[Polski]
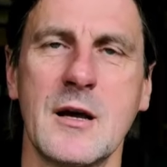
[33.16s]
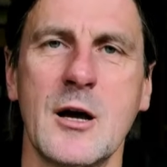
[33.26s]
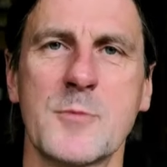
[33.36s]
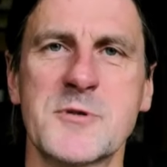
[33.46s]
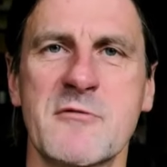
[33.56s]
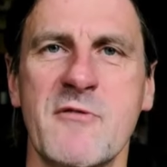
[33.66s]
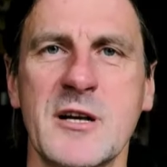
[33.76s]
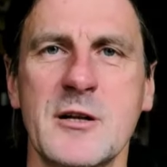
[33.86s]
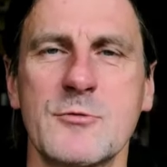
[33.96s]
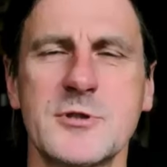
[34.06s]

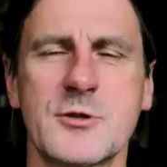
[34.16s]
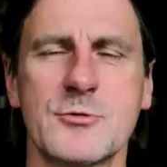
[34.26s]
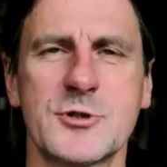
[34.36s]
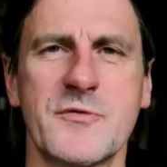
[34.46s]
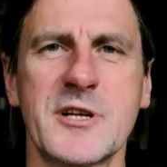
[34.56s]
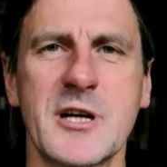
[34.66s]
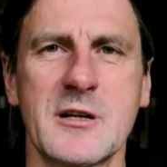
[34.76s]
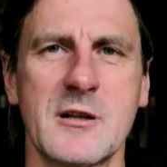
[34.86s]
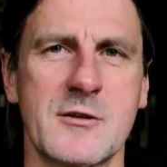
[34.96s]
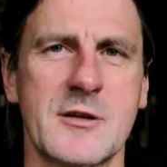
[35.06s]
Obserwowali ludzi, którzy wygrali
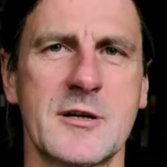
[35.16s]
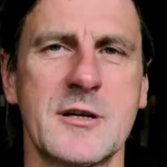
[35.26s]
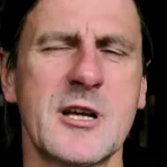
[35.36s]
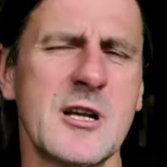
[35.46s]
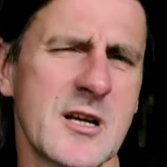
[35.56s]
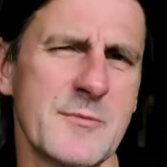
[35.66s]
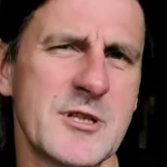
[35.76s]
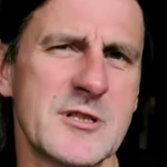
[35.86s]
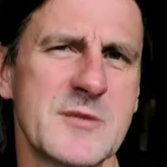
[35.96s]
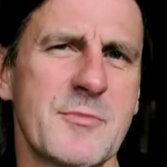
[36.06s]
na loterii kilka
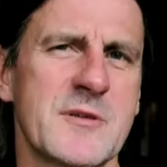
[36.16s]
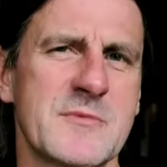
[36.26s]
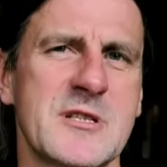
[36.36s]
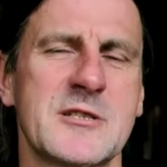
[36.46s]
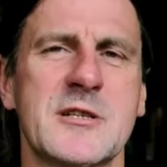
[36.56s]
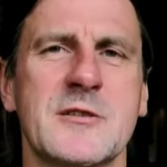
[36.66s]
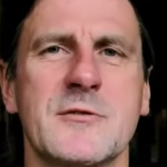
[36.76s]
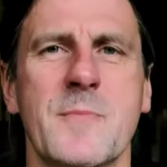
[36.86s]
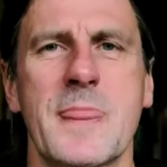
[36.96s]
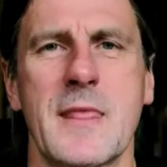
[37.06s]
miesięcy po tym zdarzeniu.